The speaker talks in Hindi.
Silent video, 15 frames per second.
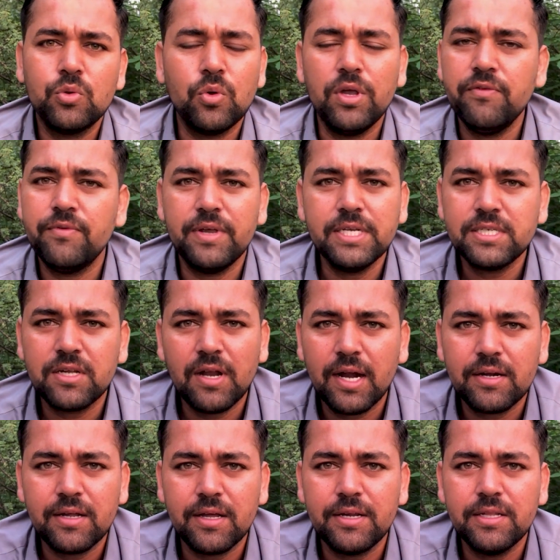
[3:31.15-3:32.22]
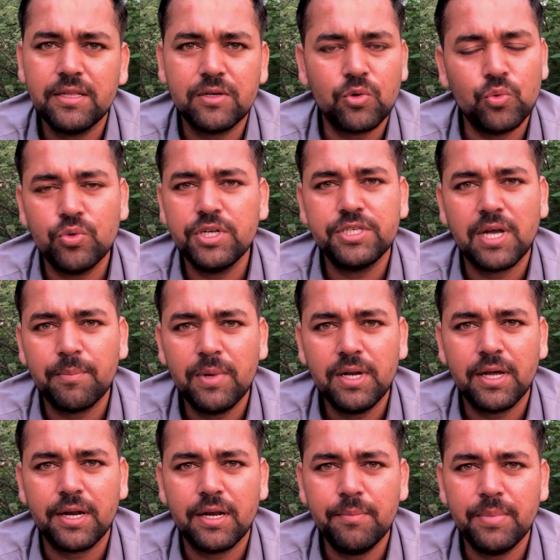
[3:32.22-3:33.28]
दो वेस्ट कलैक्ट करी तो खून ही शामिल
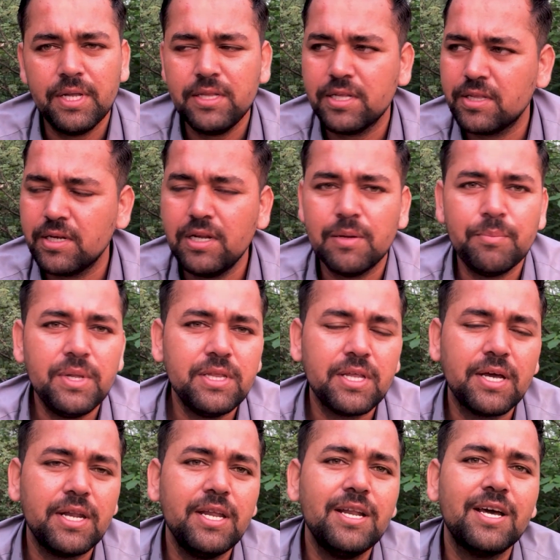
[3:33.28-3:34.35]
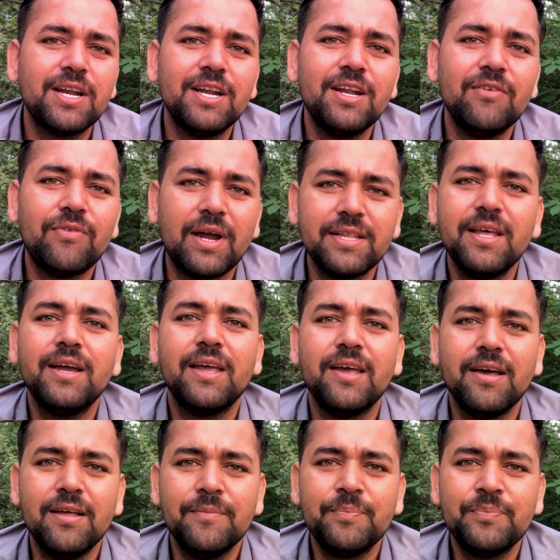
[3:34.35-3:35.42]
करने पे तो इतनी लंबी तकरीर करने का फ़ायदा क्या